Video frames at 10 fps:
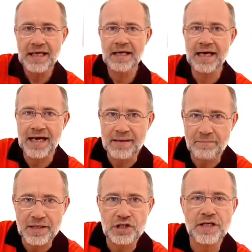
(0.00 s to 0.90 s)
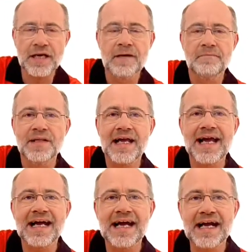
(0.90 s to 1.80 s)
in ein praktisch der,
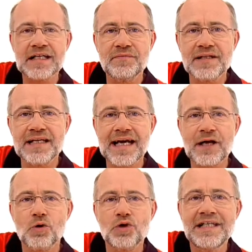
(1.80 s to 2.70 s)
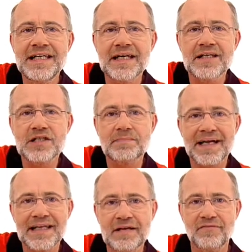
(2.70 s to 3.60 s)
der Erkrankte wird in ein rotierendes
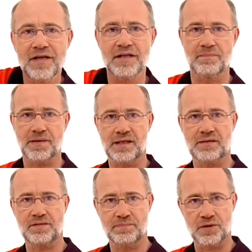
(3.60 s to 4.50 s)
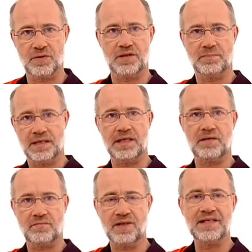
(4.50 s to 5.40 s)
Magnetfeld gebracht. Das bedeutet mit
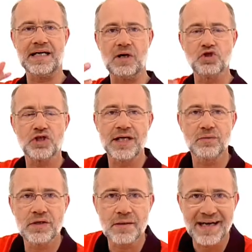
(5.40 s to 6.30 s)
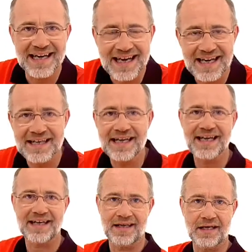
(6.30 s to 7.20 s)
anderen Worten, die Ausscheidungen der
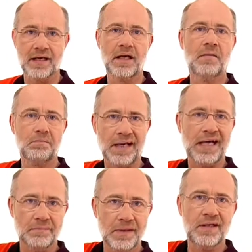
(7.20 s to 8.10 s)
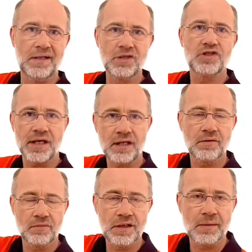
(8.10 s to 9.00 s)
Malaria-Erreger bleiben in ihnen
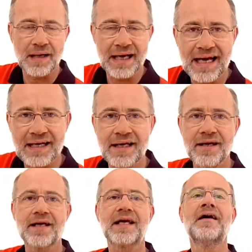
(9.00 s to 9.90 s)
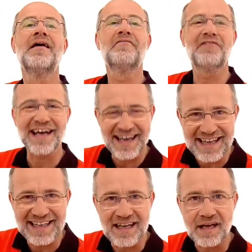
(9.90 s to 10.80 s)
stecken und die Malaria-Erreger
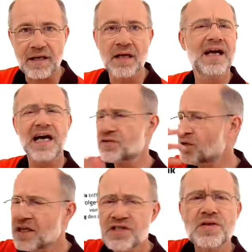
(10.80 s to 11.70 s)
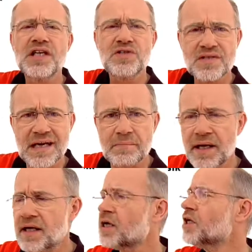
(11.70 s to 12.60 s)
verrecken daran. Also solche
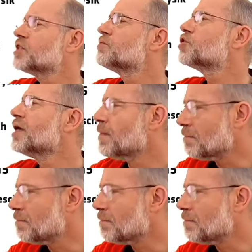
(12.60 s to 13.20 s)
Zusammenhänge zwischen